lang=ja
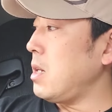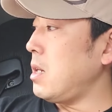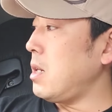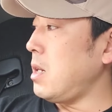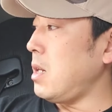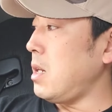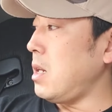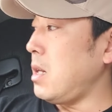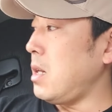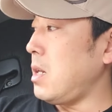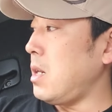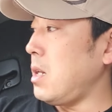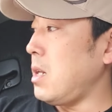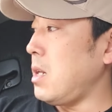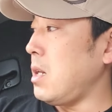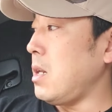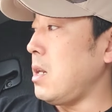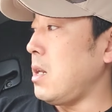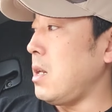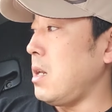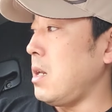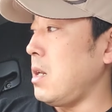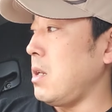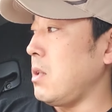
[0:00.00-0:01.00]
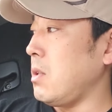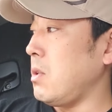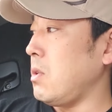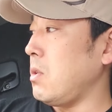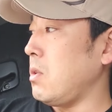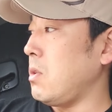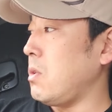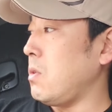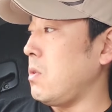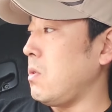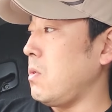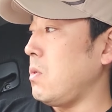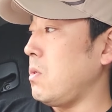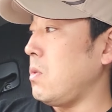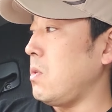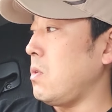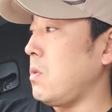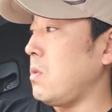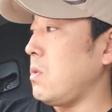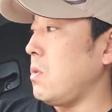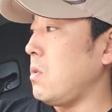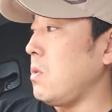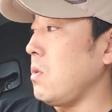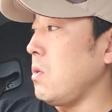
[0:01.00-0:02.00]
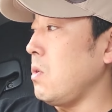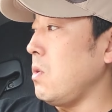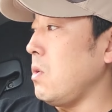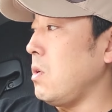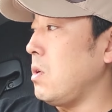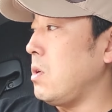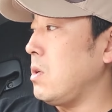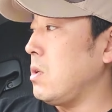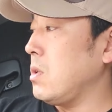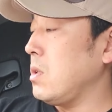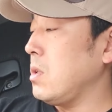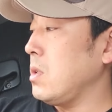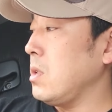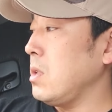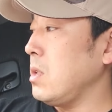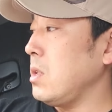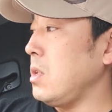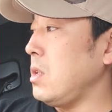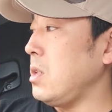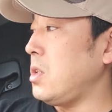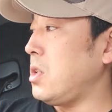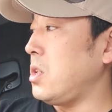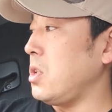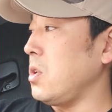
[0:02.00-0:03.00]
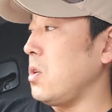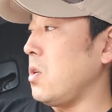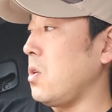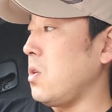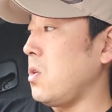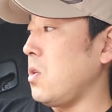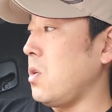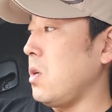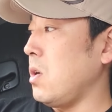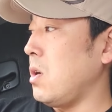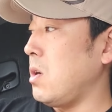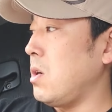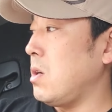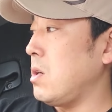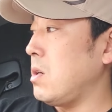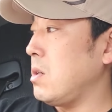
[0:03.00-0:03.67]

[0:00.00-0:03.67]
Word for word: えー、っと、一応、